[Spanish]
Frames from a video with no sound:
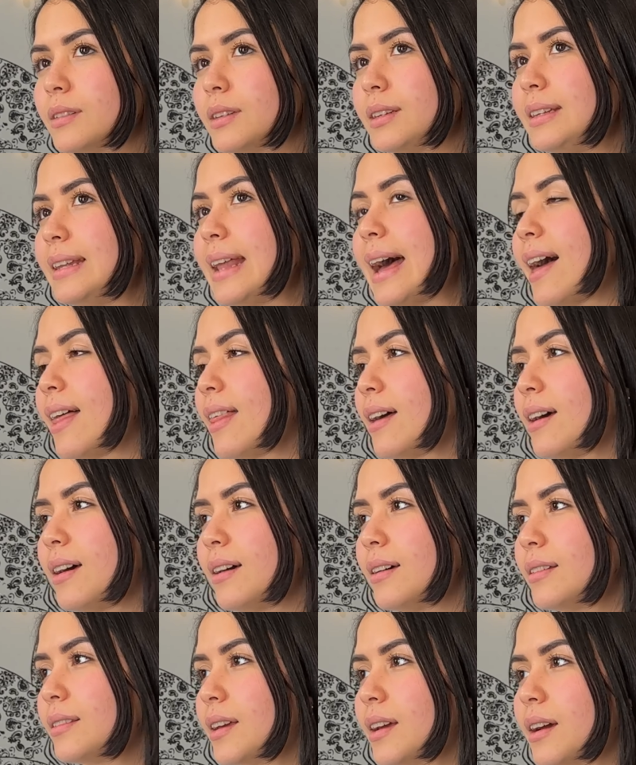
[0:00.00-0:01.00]

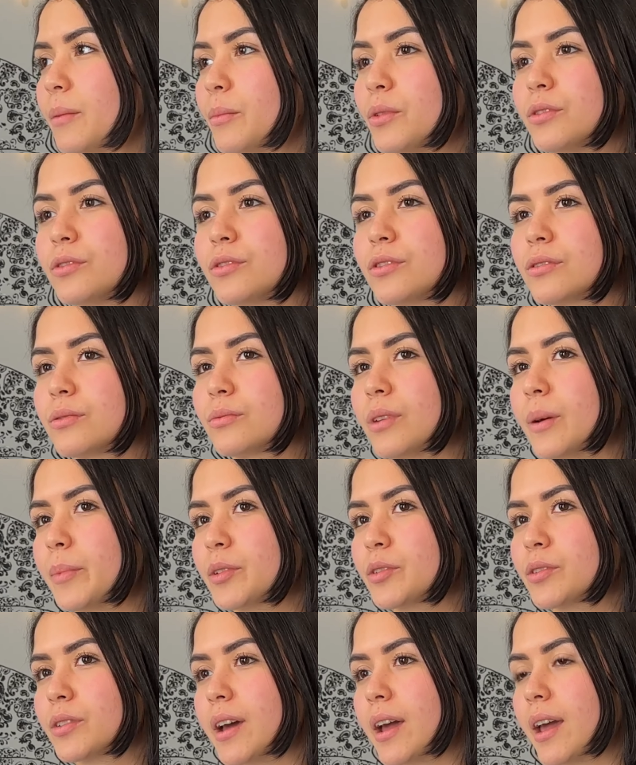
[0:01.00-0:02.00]
nada, digamos, una
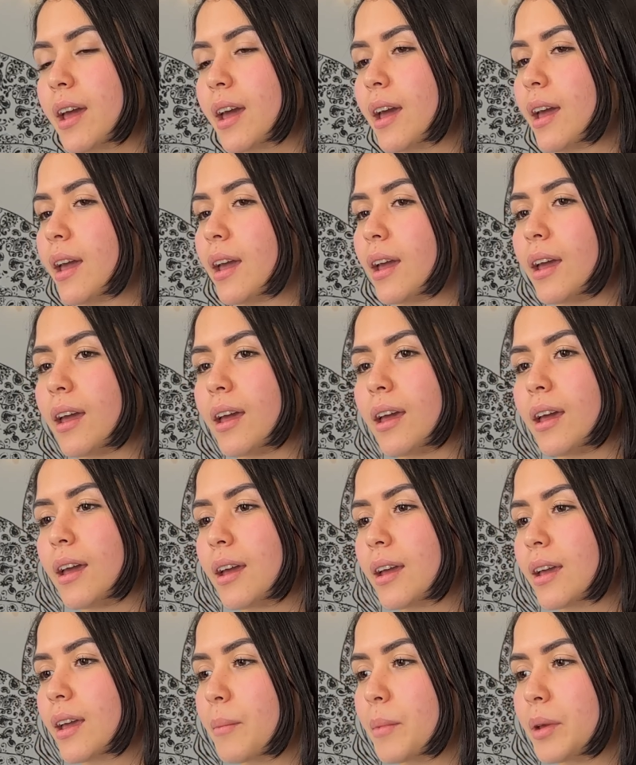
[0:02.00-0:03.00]
persona que,
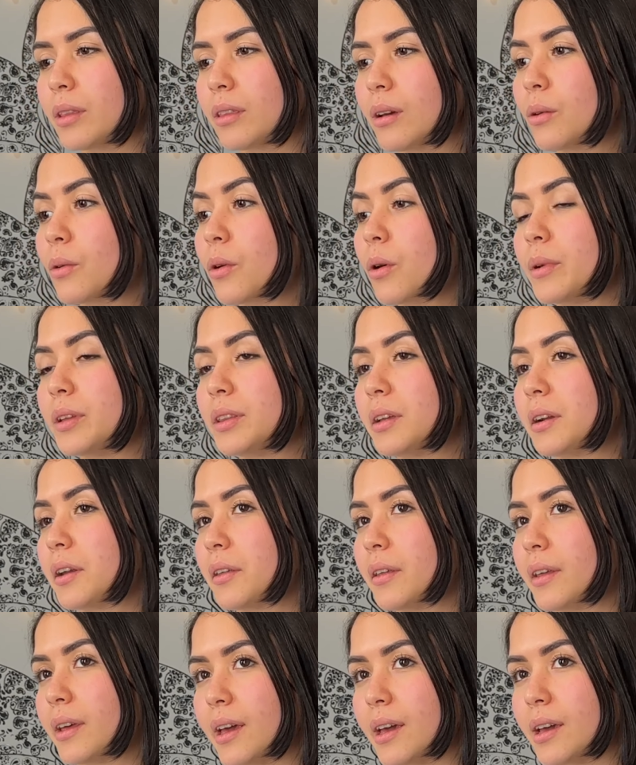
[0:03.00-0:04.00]
emita un comentario
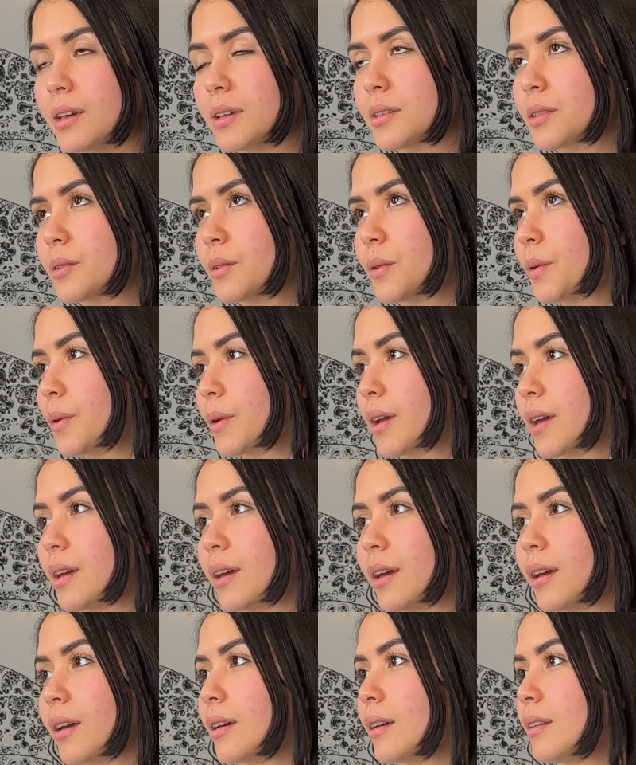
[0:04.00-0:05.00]
de esto,
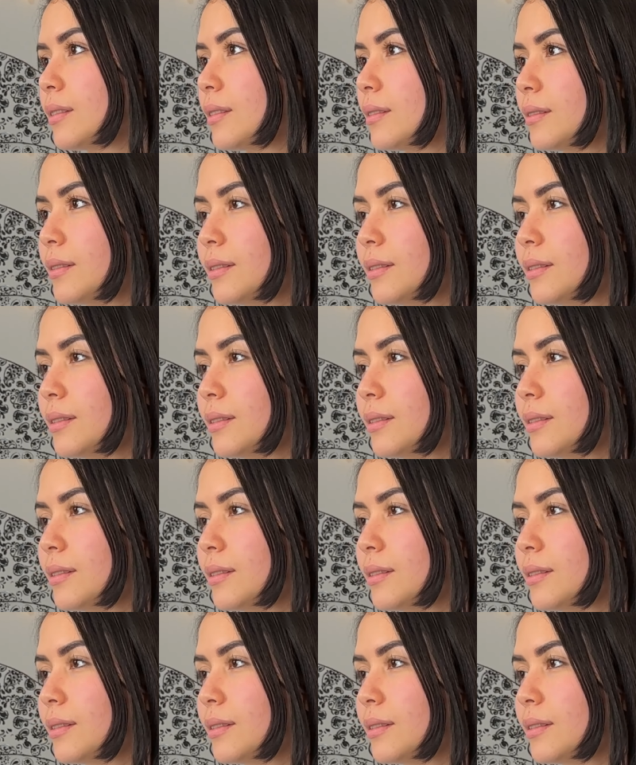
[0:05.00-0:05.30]
que,